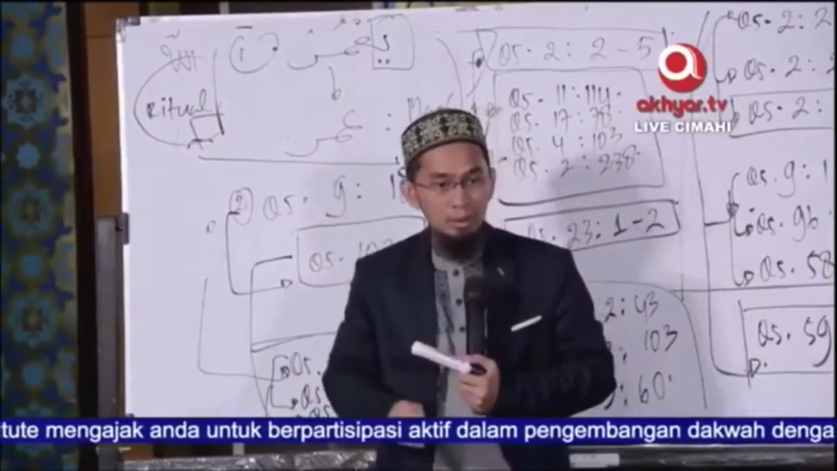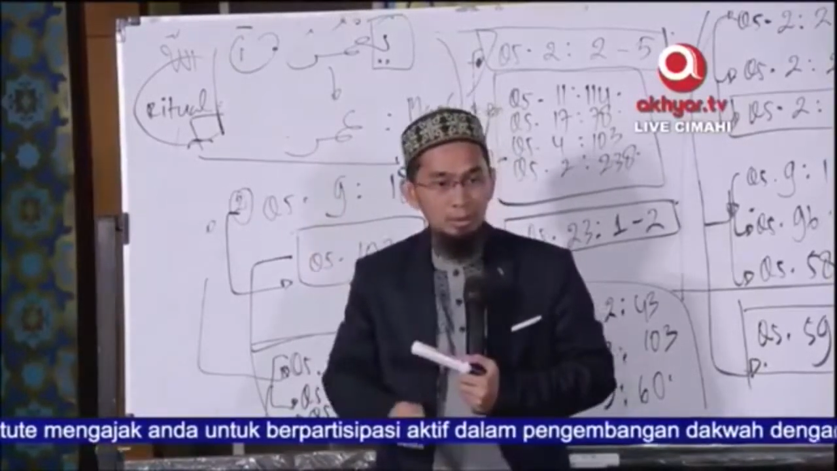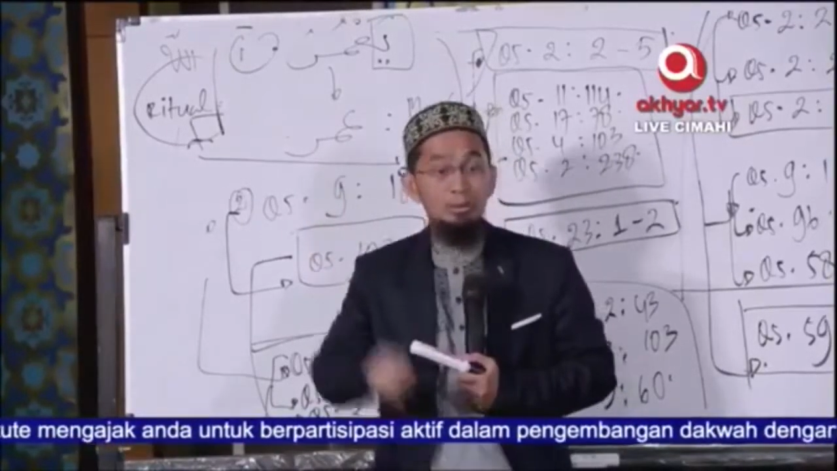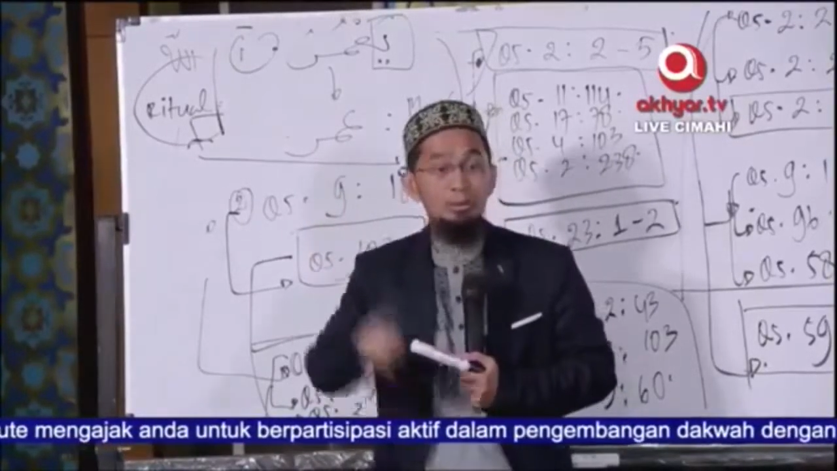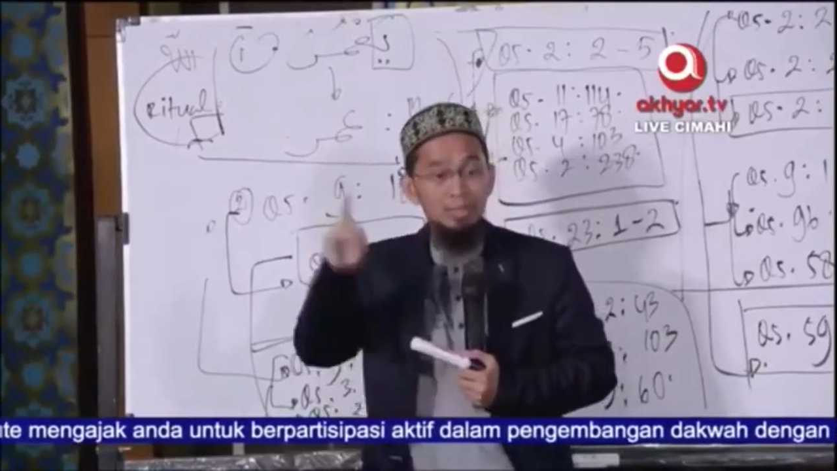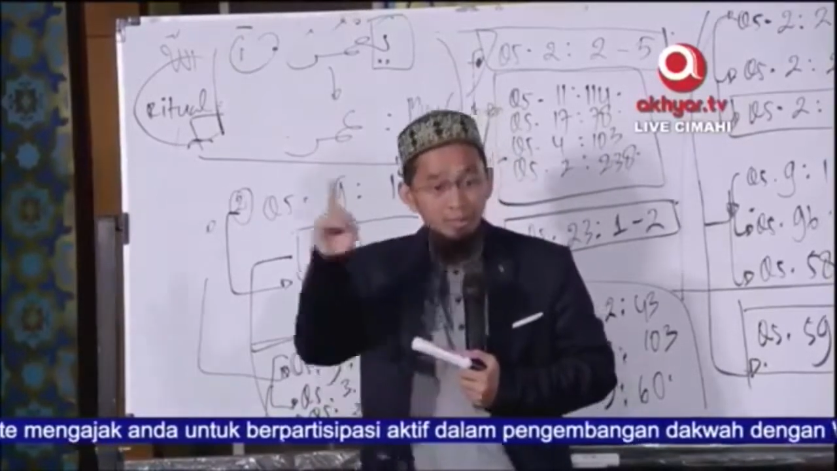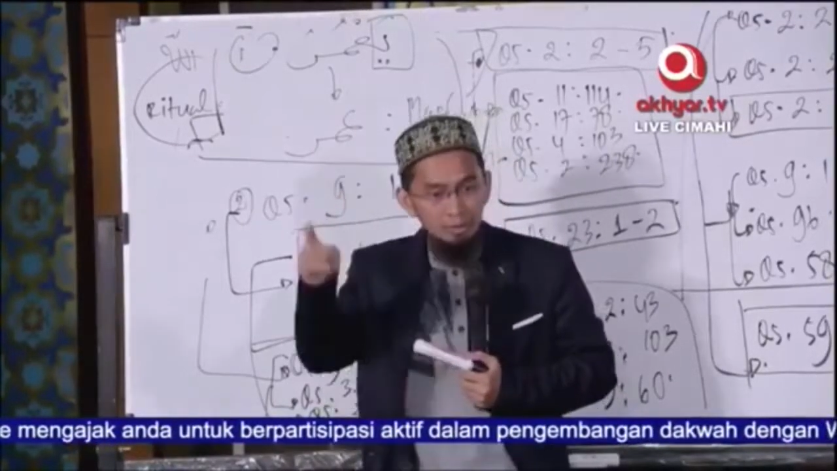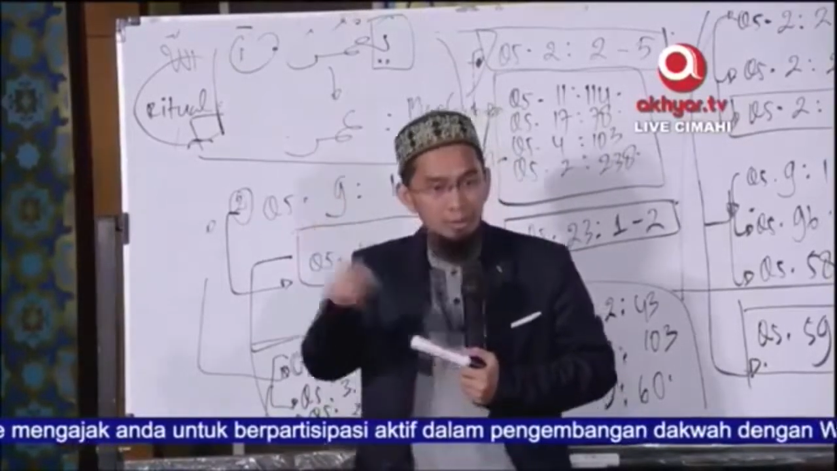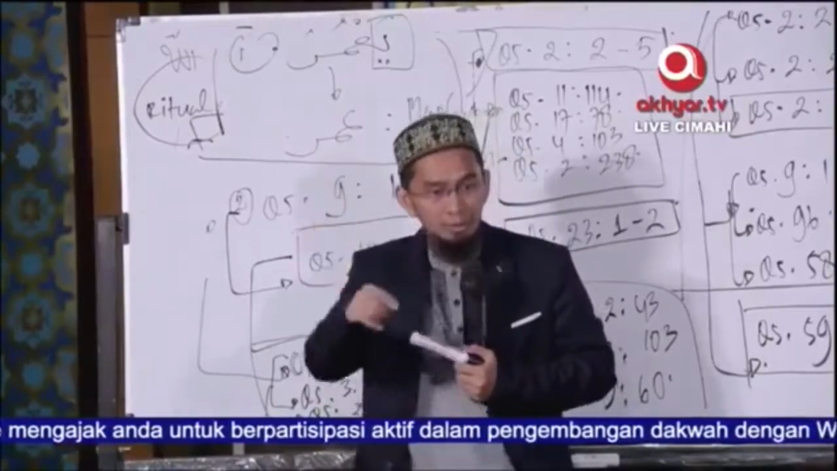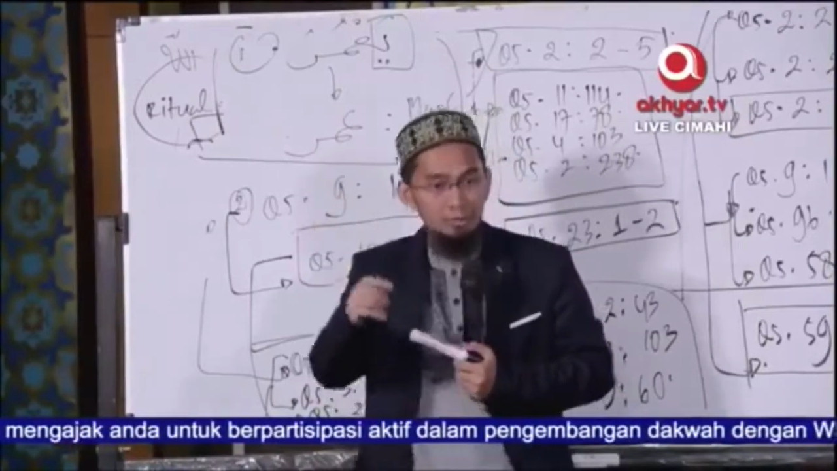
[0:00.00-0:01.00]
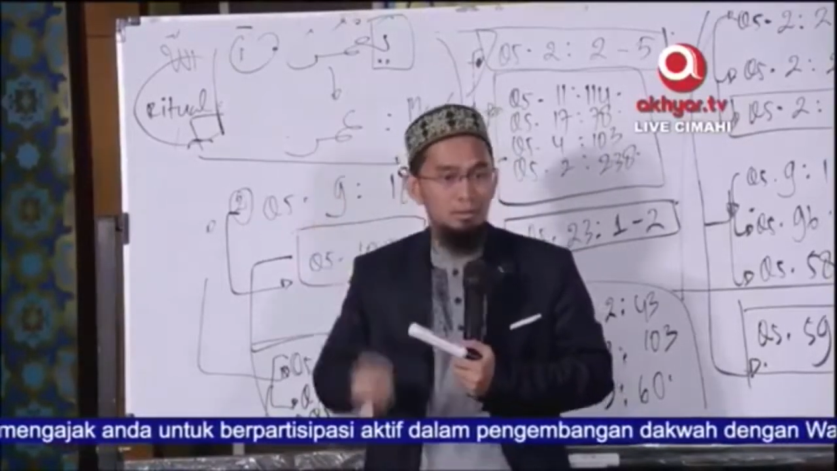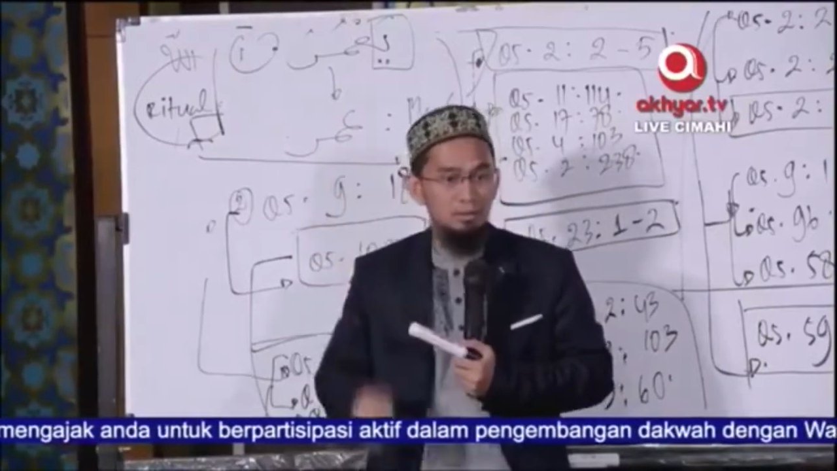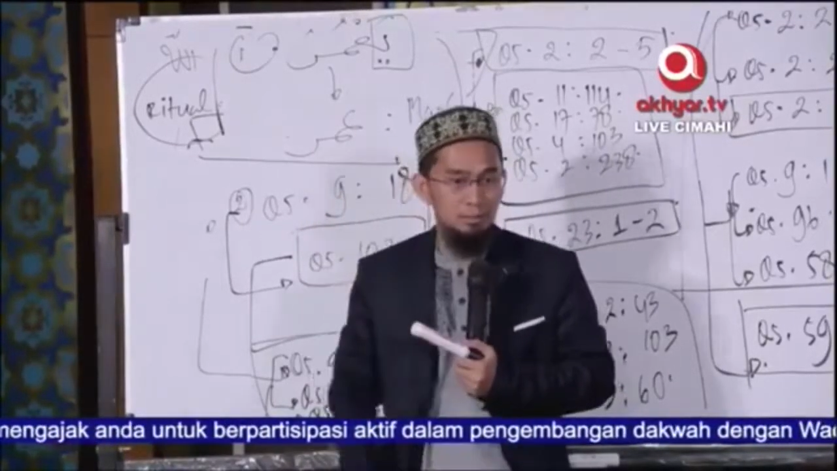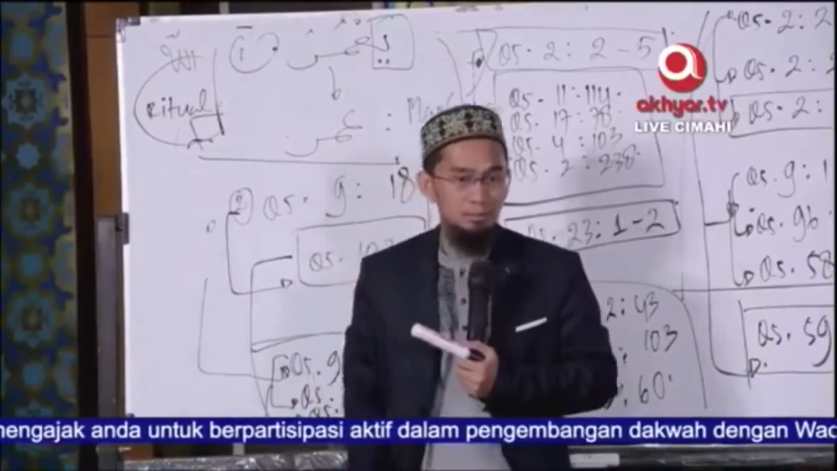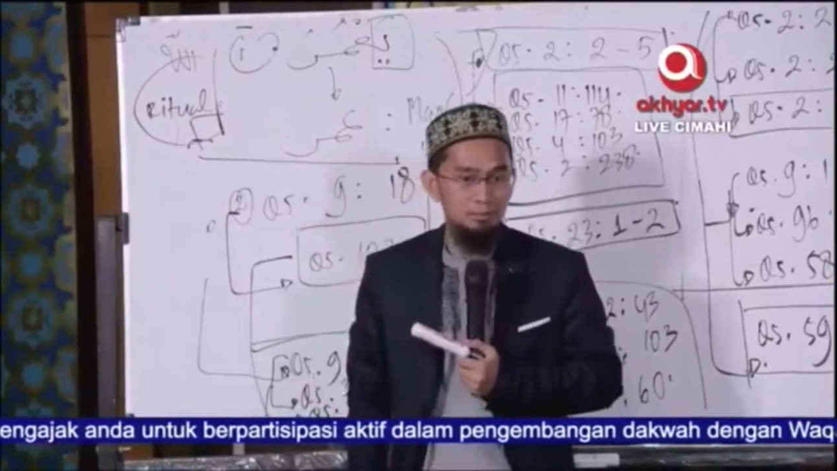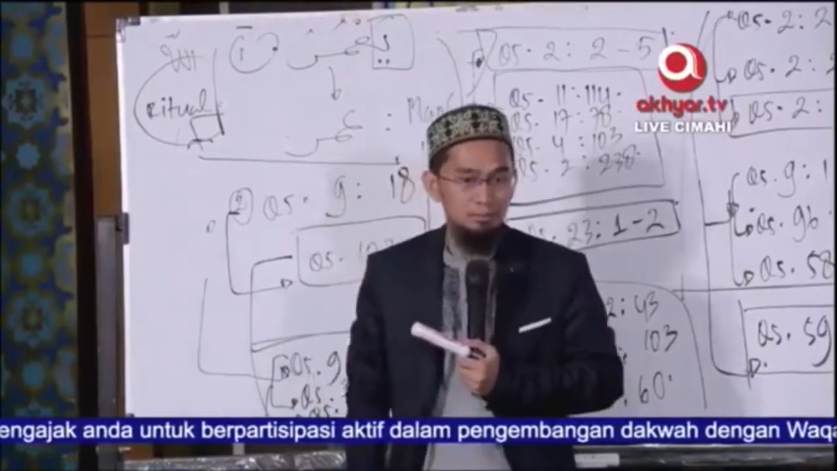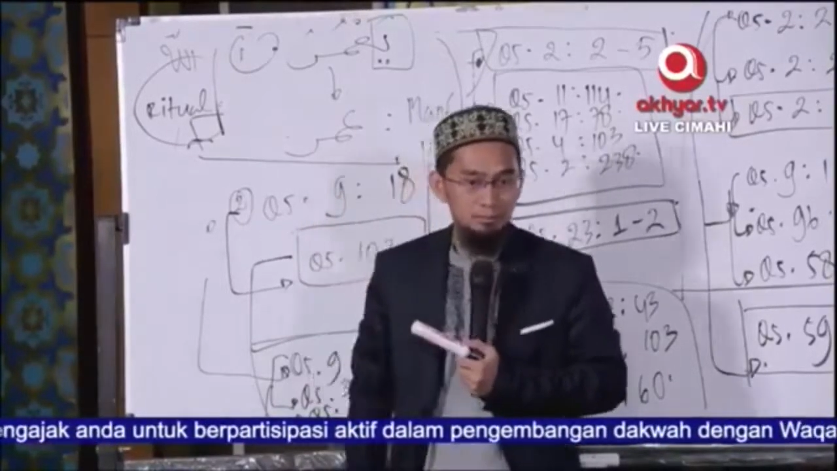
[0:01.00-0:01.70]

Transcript: atau lahir di Demak tinggal di Bandung?